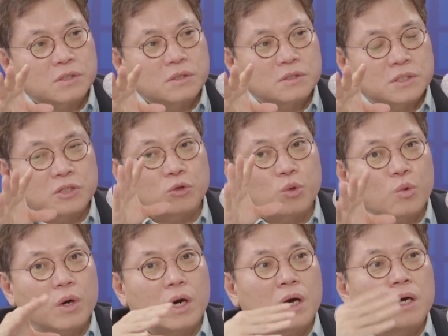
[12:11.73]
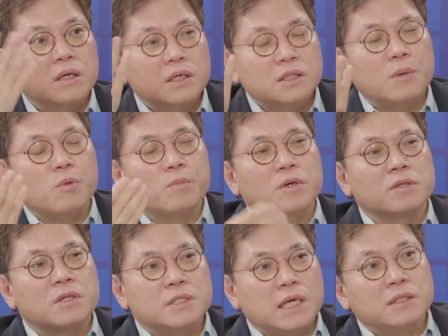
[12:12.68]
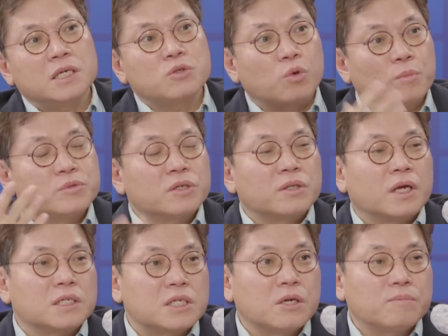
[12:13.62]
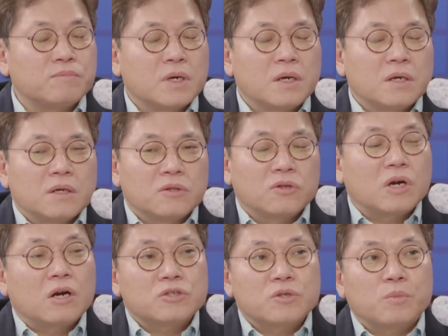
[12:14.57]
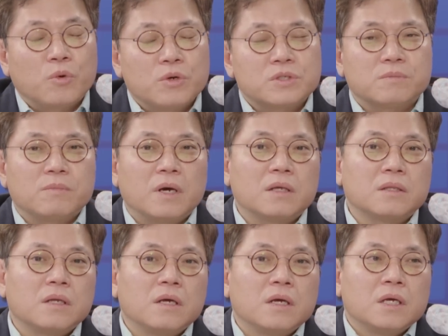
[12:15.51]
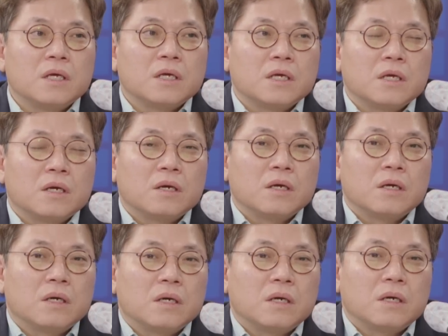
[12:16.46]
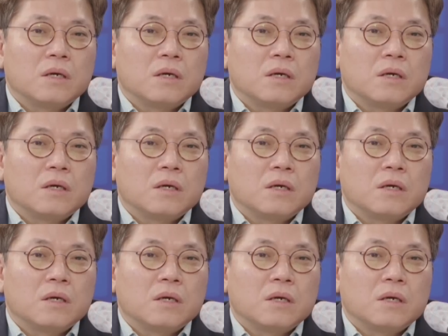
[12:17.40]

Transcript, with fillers: 재정 효과 크다 보면 상대적으로 엄청나게 재정이 늘어난 것처럼 보였지만 음.